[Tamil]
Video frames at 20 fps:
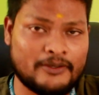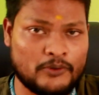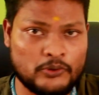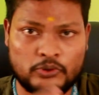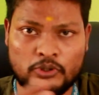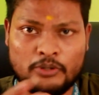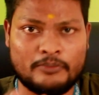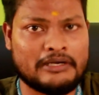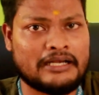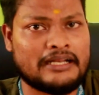ஏன்னா
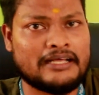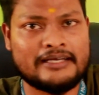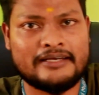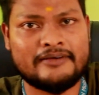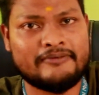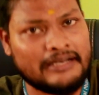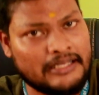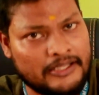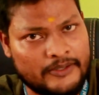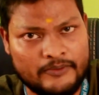ஒத்துக்க மாட்டாங்க
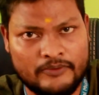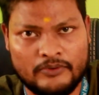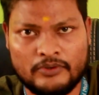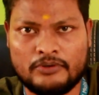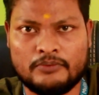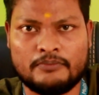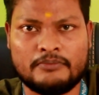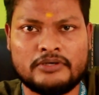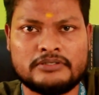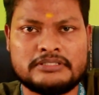வலியும்
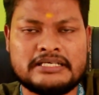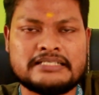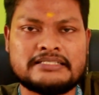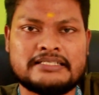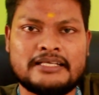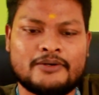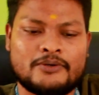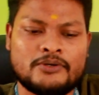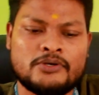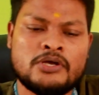ரொம்ப
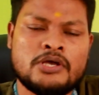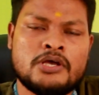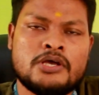ஜாஸ்தி இருக்கும்